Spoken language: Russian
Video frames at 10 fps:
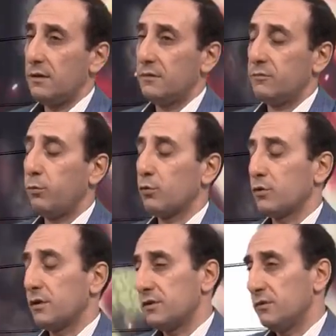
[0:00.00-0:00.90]
в
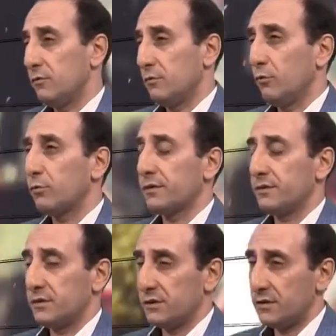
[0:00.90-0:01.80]
полукочевом
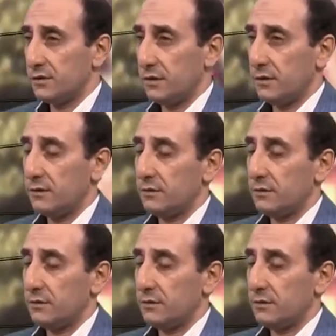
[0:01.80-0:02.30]
образе жизни.